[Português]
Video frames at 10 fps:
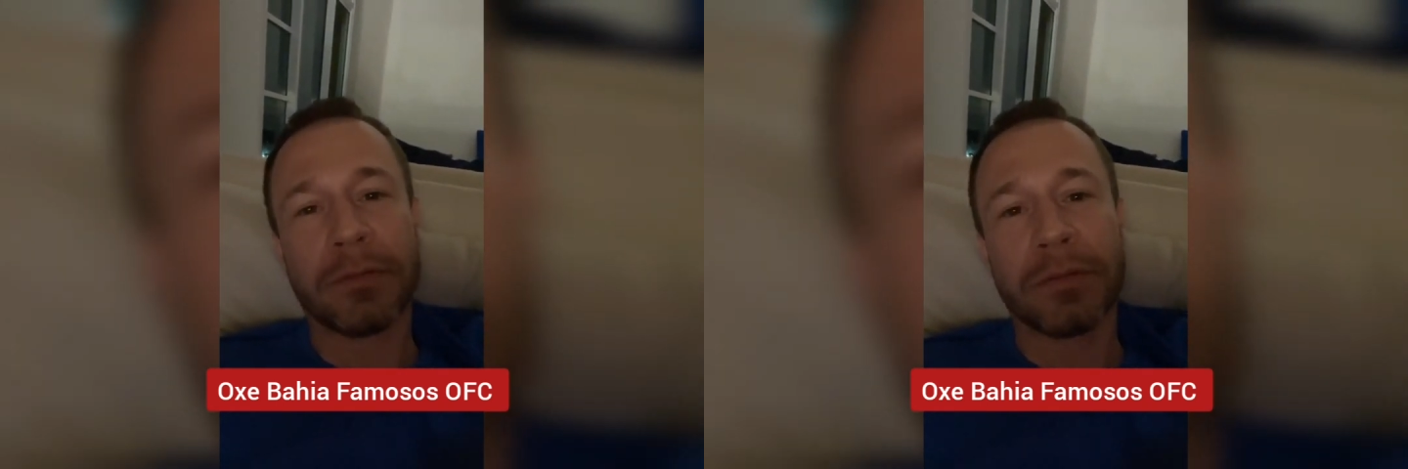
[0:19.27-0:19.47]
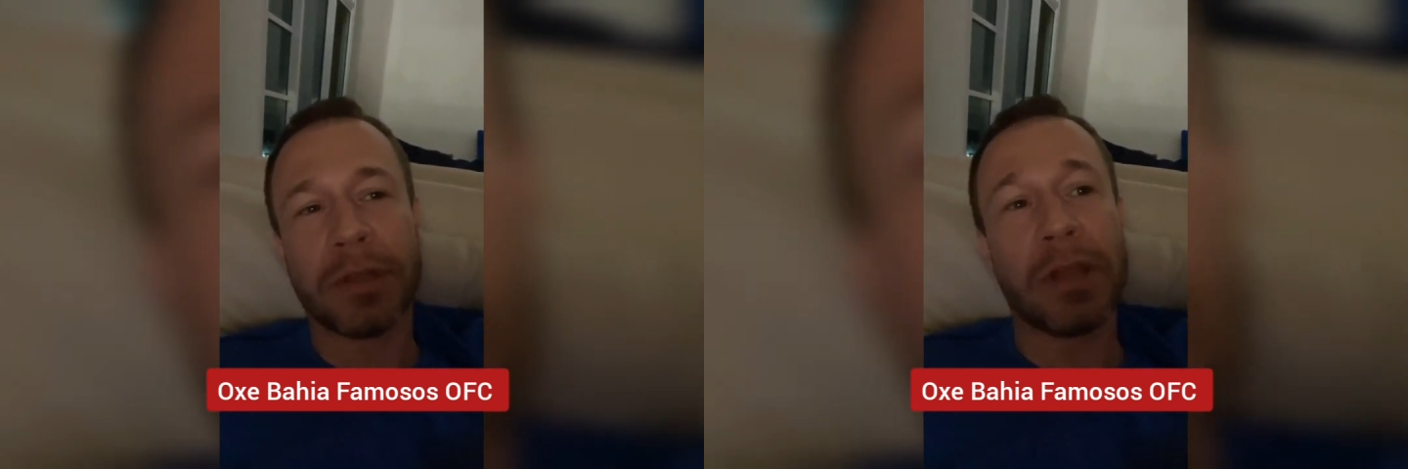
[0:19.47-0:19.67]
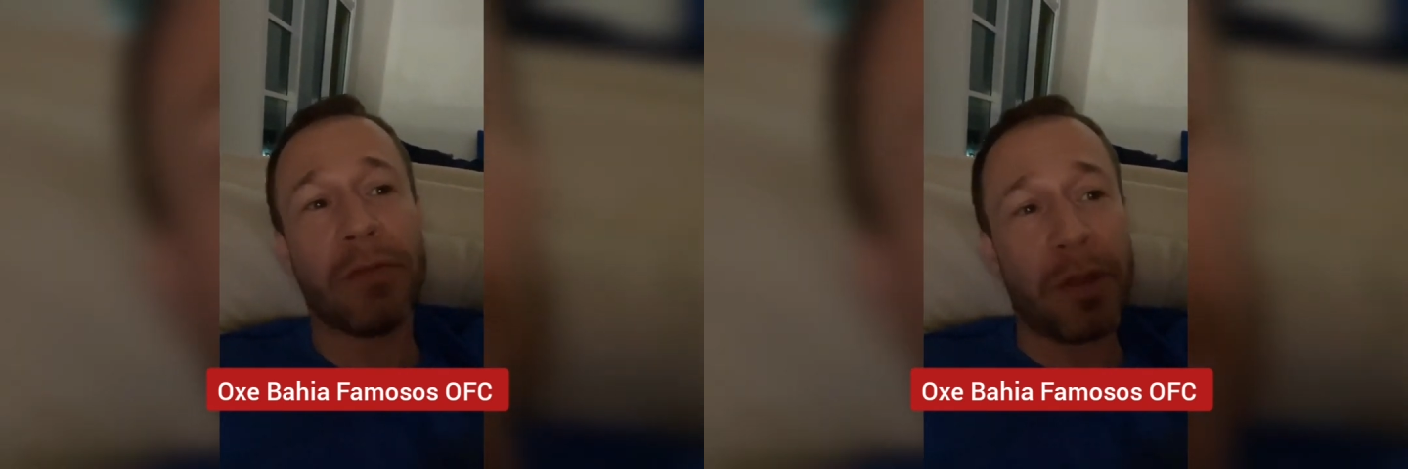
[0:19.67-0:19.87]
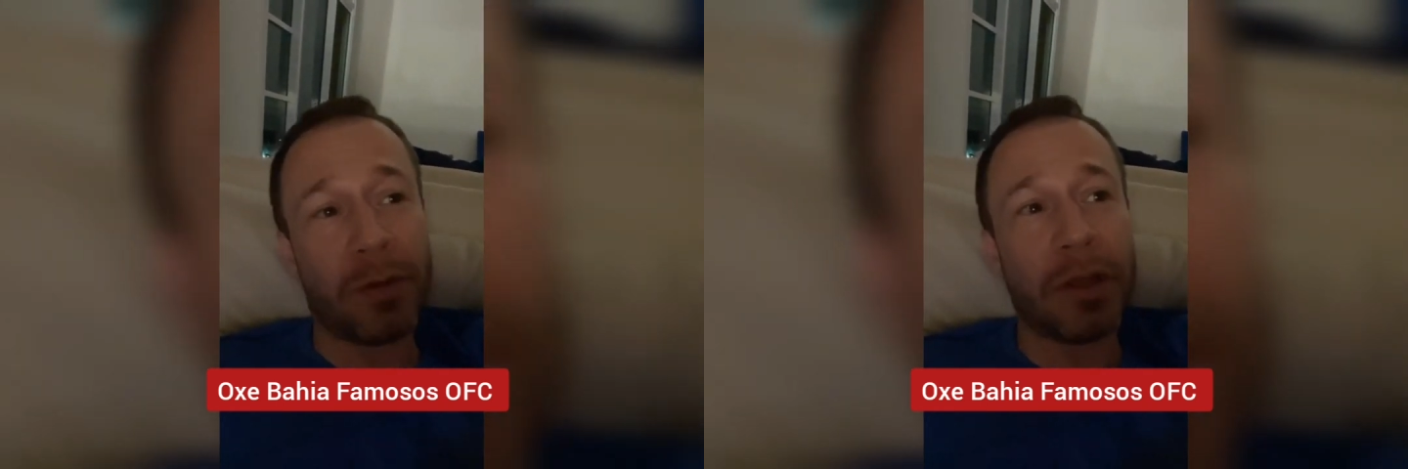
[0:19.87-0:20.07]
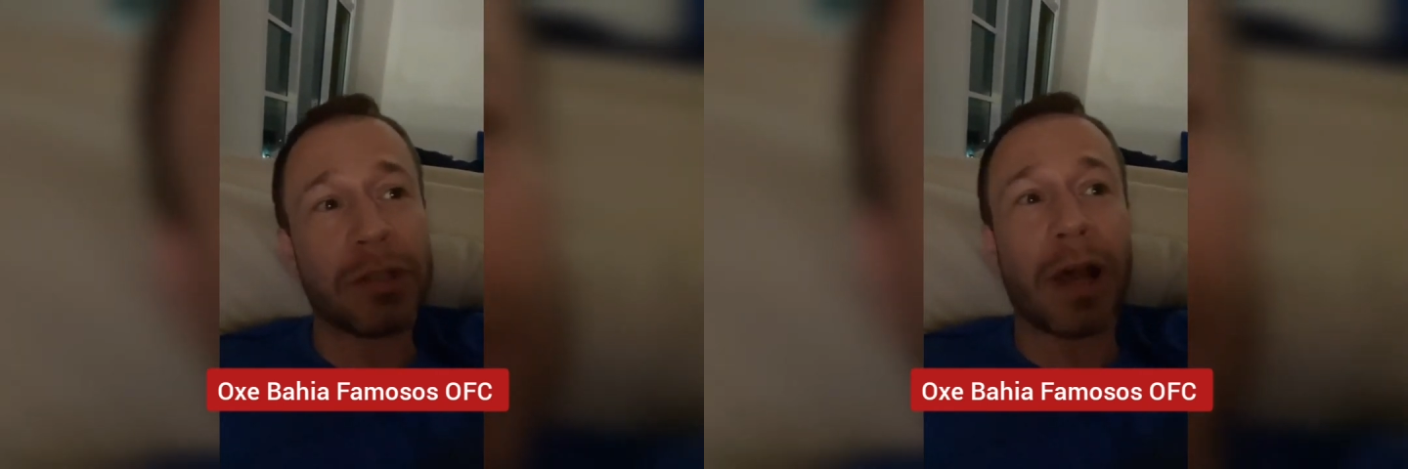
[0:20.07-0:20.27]
vocês deveriam
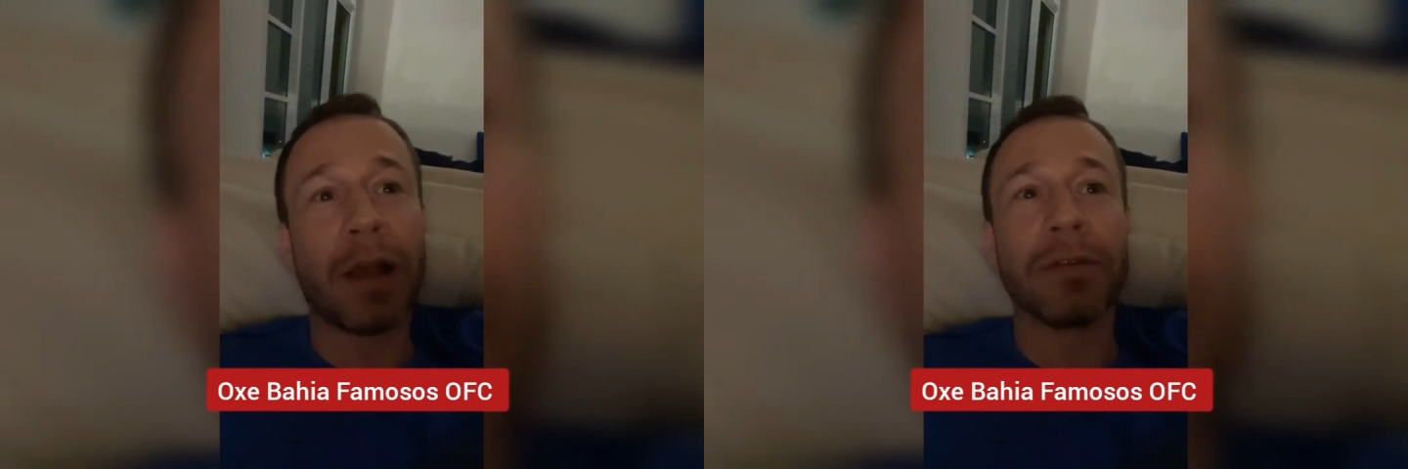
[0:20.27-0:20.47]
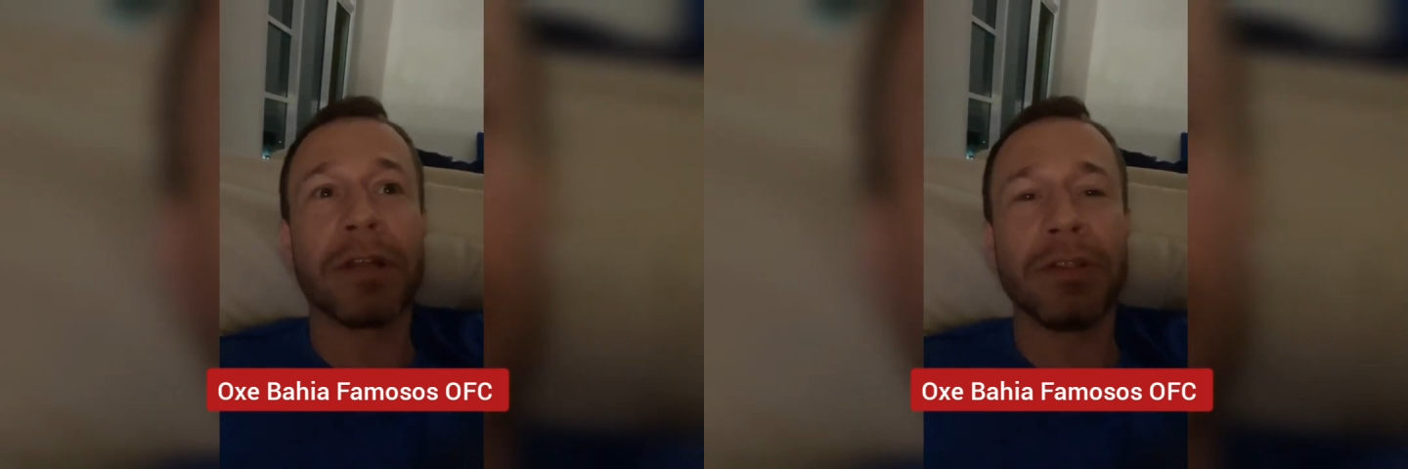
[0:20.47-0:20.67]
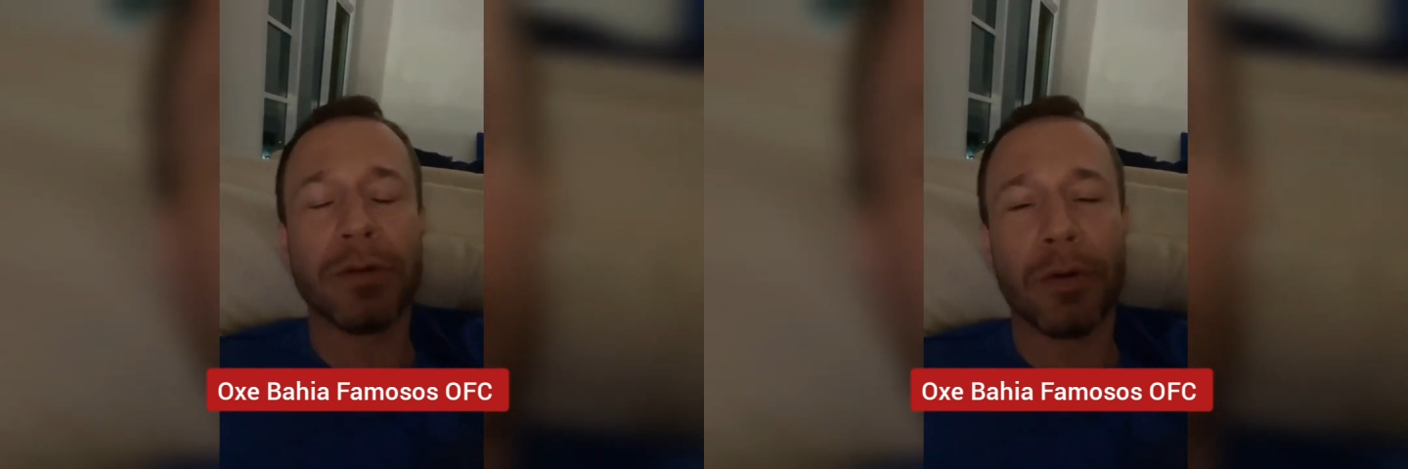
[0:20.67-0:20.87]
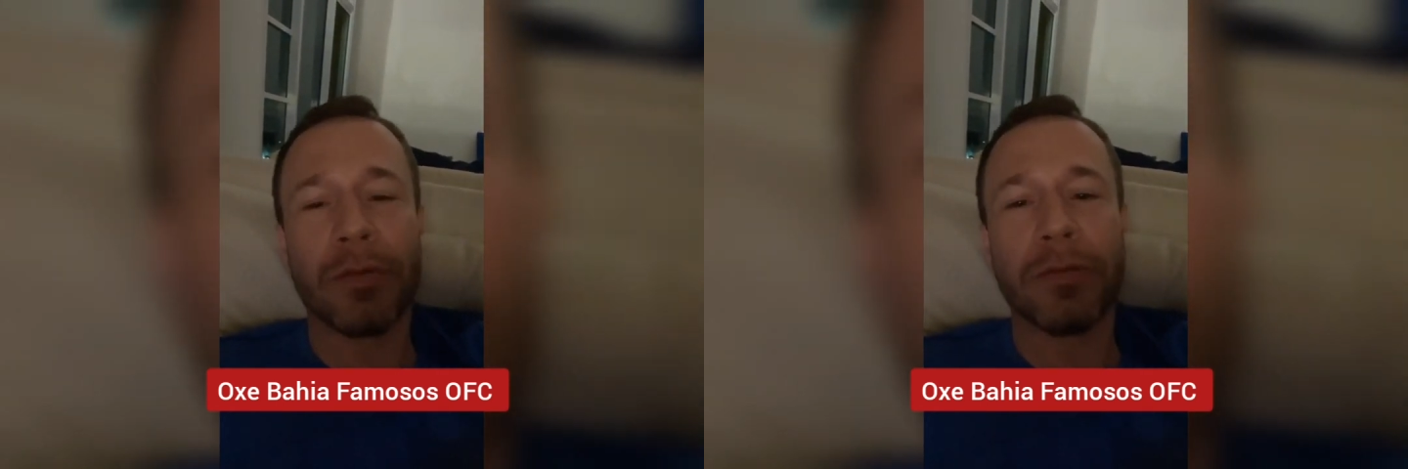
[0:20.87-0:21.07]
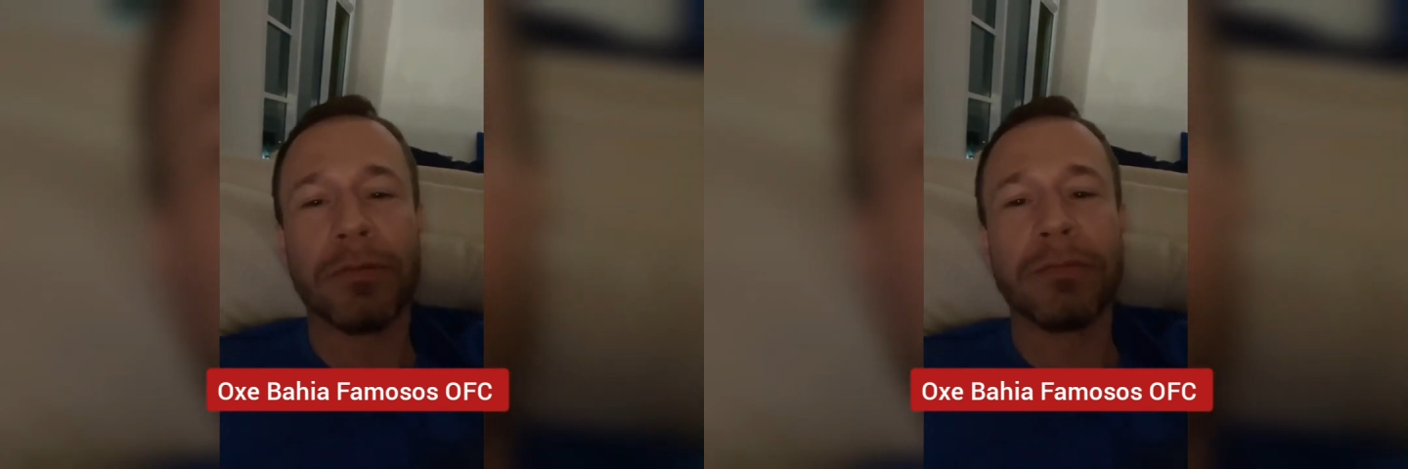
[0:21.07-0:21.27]
deixá-los lá de novo.